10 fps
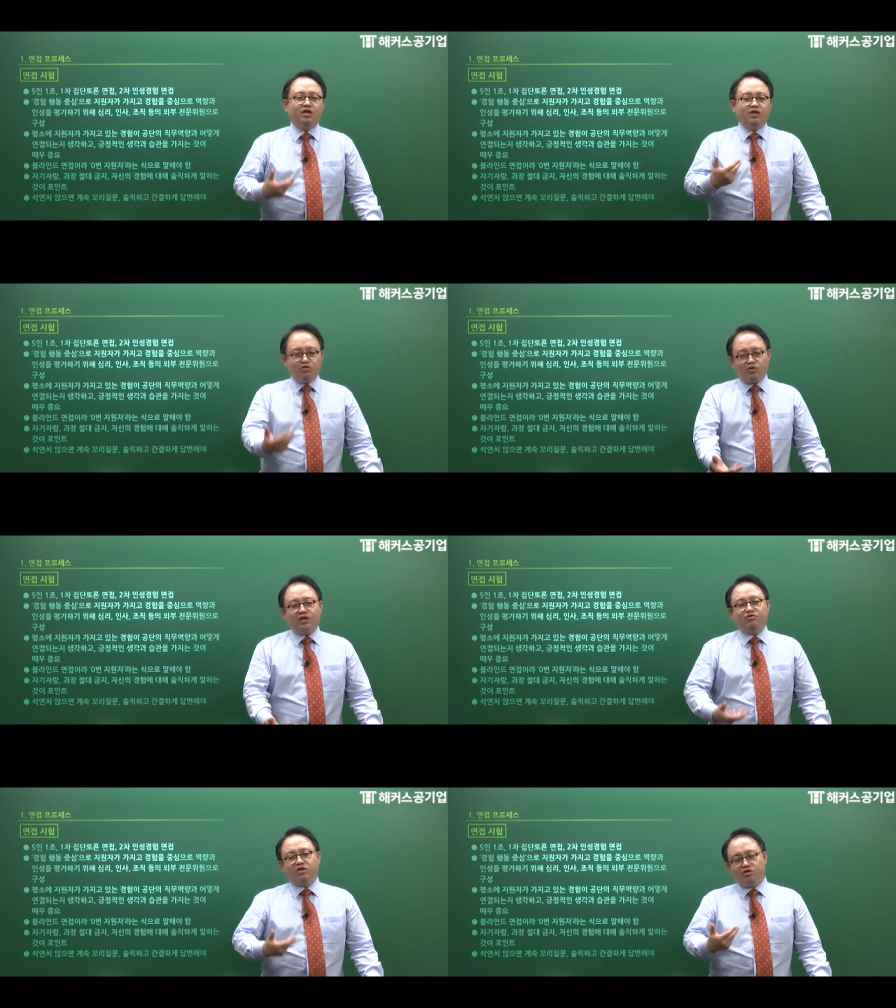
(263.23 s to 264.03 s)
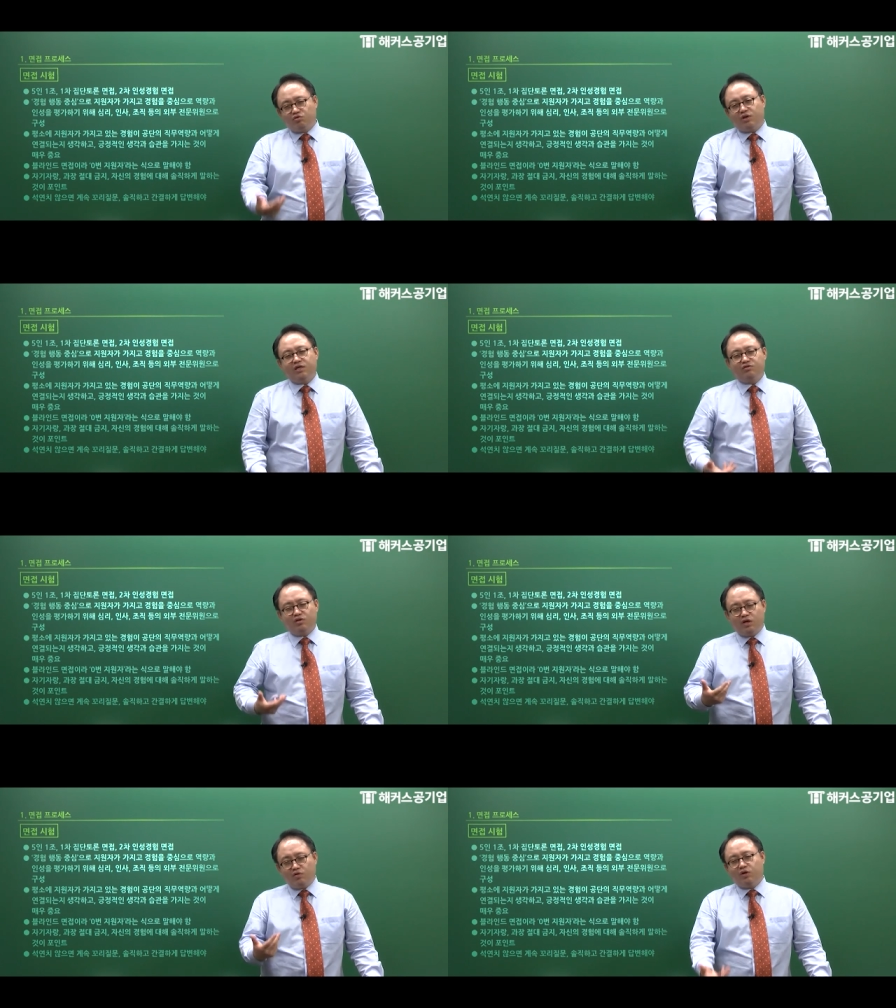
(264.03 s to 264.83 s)
이것도 할 수 있고 저것도 할
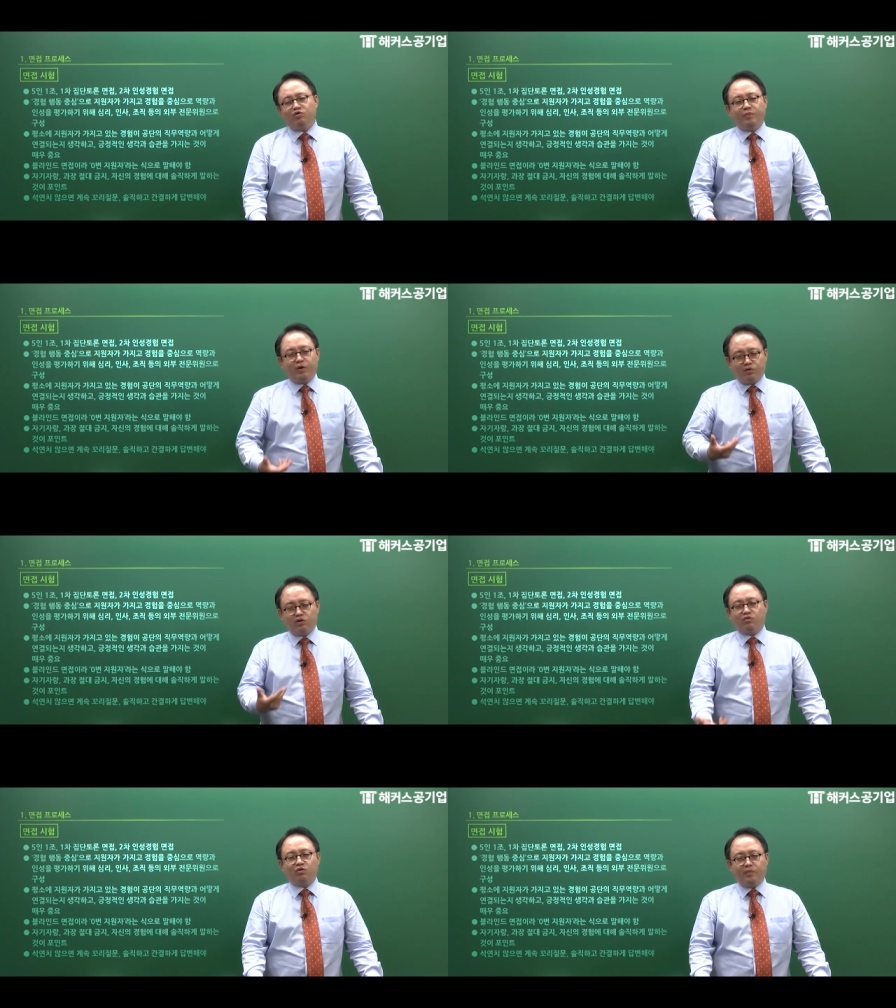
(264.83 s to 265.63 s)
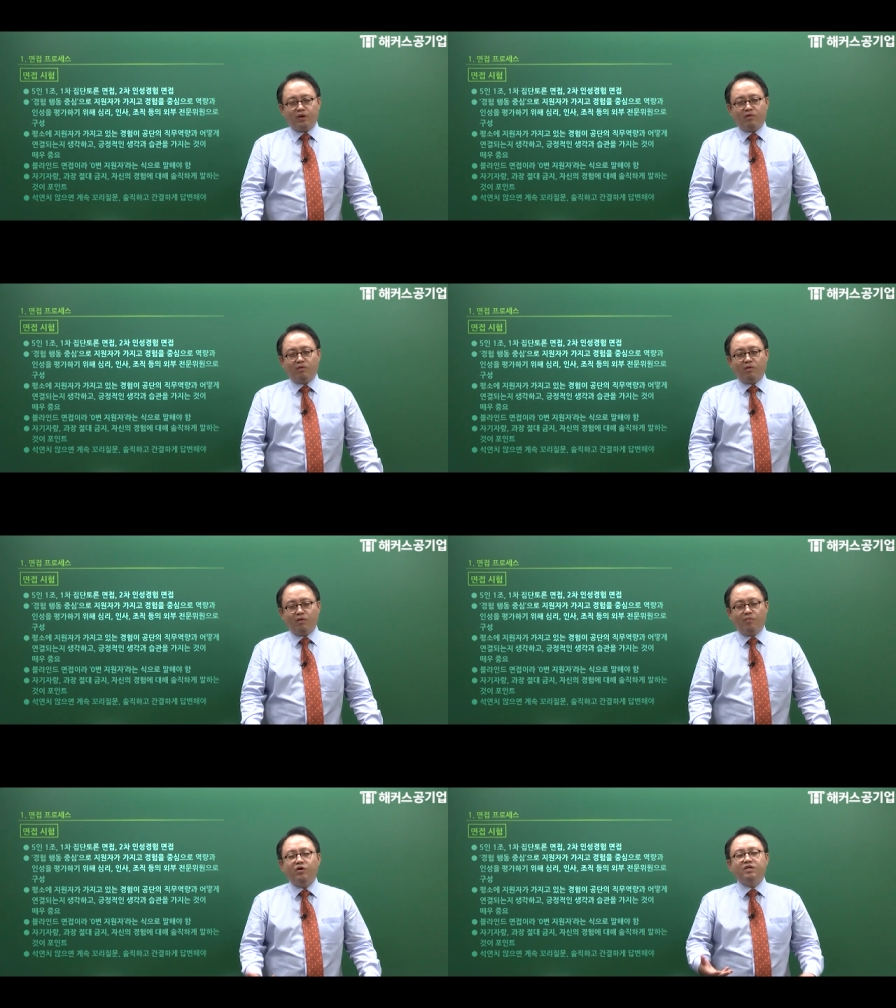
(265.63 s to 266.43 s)
수 있고 이것도 배웠고 저것도
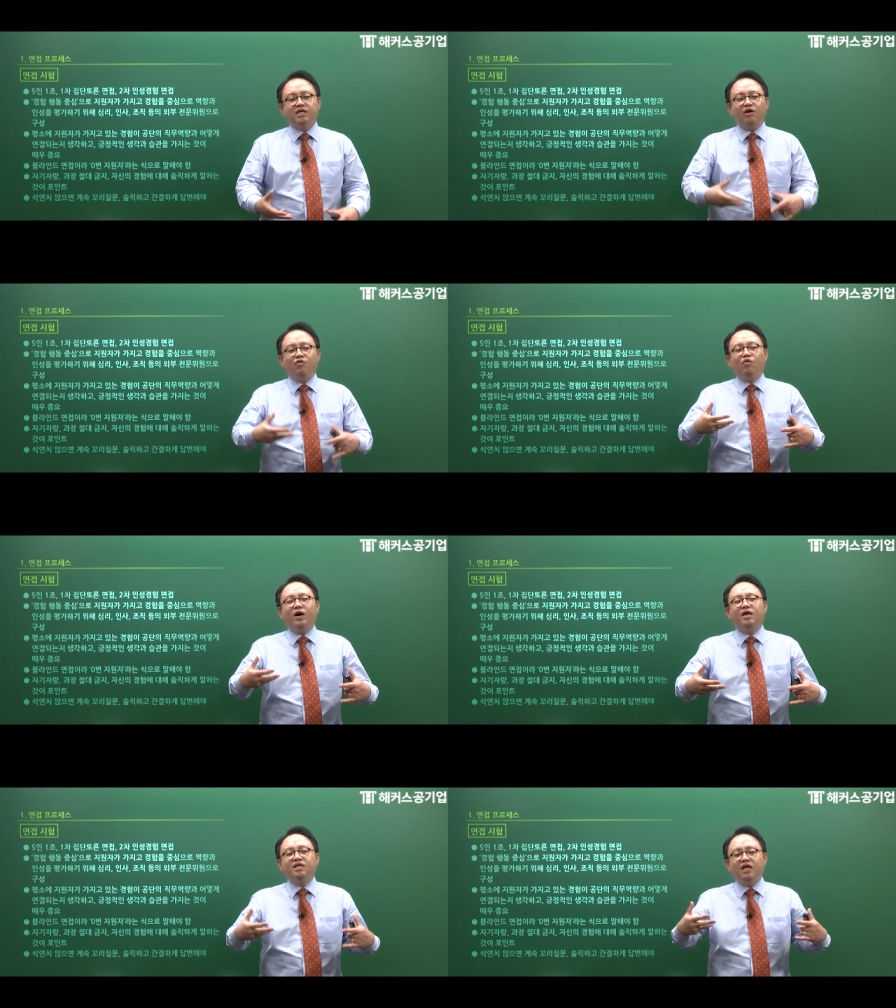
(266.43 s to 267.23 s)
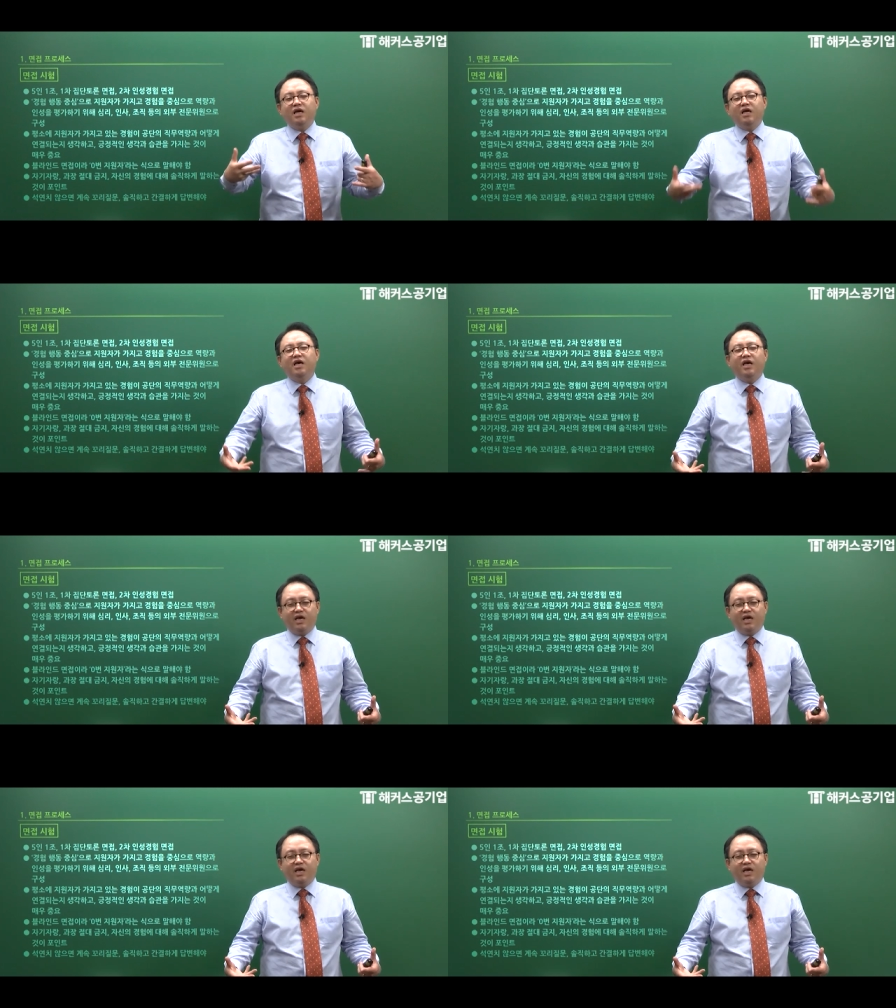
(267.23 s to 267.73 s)
배웠고 뭘 자꾸 확대